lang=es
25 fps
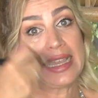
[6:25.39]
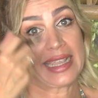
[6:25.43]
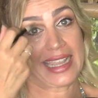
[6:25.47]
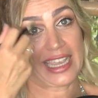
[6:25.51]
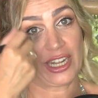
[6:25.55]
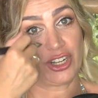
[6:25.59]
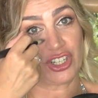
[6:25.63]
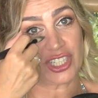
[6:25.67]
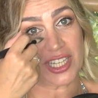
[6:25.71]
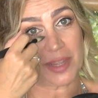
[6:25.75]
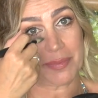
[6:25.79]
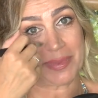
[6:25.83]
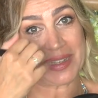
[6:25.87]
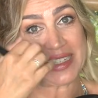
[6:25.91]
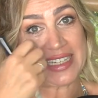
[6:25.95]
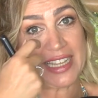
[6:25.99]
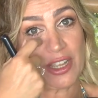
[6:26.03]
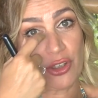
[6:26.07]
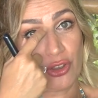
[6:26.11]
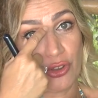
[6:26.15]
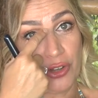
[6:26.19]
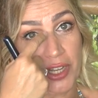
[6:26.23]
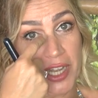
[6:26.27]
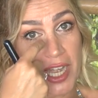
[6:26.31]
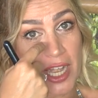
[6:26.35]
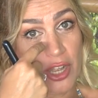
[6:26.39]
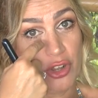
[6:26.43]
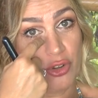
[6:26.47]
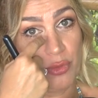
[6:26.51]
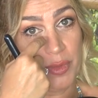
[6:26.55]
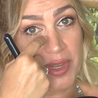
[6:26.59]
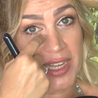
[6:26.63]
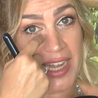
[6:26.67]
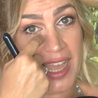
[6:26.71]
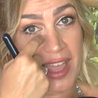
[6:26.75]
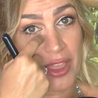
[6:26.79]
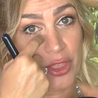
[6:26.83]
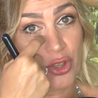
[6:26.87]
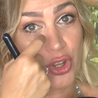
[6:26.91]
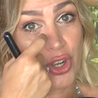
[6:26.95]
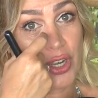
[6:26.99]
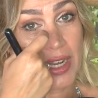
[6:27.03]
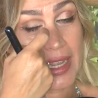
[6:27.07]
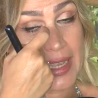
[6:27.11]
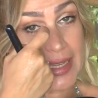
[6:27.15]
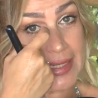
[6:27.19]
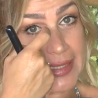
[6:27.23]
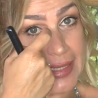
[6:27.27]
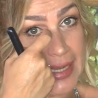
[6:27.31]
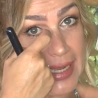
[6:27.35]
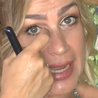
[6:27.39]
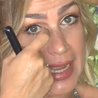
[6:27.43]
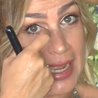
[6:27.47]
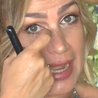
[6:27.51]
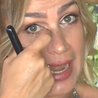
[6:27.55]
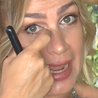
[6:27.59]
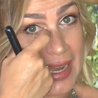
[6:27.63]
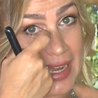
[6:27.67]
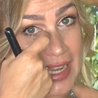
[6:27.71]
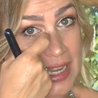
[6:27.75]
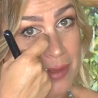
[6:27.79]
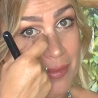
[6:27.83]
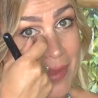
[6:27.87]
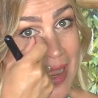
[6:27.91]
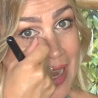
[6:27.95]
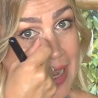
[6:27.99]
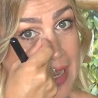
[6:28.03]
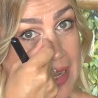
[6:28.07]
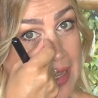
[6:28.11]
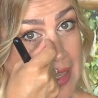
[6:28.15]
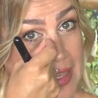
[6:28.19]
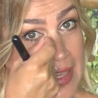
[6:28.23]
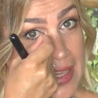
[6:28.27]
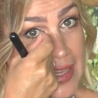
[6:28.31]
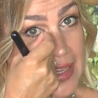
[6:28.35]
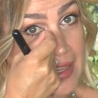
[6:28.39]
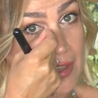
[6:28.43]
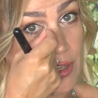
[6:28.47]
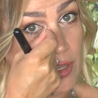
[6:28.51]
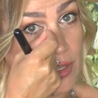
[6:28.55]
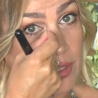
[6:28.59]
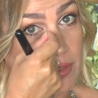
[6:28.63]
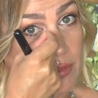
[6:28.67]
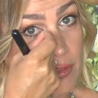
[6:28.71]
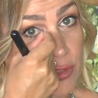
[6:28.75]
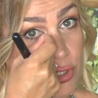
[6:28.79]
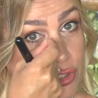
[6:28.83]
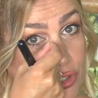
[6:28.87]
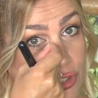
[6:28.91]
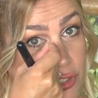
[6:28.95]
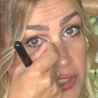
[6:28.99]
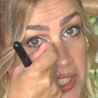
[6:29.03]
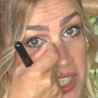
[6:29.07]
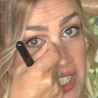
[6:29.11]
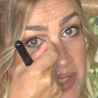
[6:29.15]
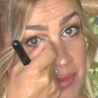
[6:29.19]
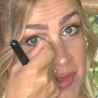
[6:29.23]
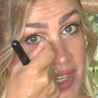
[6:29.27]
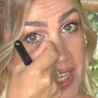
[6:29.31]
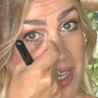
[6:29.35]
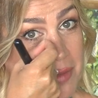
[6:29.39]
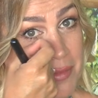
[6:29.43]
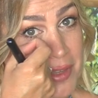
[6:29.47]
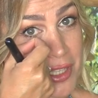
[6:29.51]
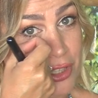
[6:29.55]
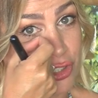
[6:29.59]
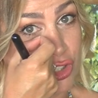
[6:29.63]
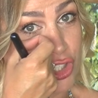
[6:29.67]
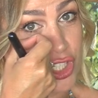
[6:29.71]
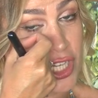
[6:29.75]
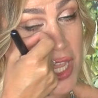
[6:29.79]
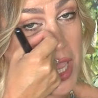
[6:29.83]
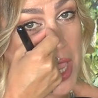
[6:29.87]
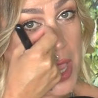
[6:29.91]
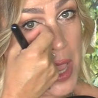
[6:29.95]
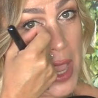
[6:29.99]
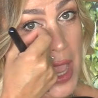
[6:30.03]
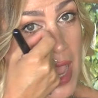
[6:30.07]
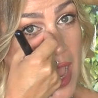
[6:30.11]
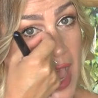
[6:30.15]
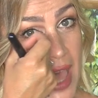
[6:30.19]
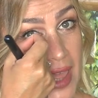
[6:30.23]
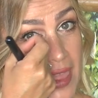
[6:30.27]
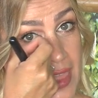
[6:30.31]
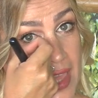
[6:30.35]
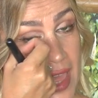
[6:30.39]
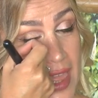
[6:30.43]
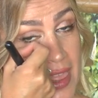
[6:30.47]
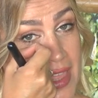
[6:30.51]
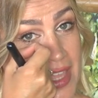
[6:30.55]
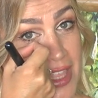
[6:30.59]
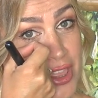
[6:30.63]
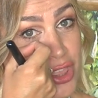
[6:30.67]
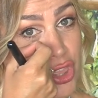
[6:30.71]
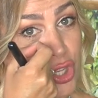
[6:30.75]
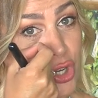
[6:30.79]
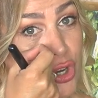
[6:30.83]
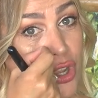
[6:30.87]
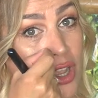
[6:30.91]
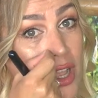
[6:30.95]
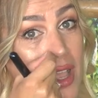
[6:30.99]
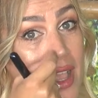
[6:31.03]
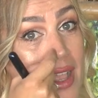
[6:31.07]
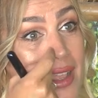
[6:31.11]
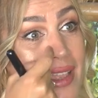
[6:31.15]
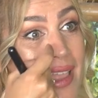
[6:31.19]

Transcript: que no se pasen con el iluminador, que es en el lacrimal y dos o tres milímetros hacia adentro,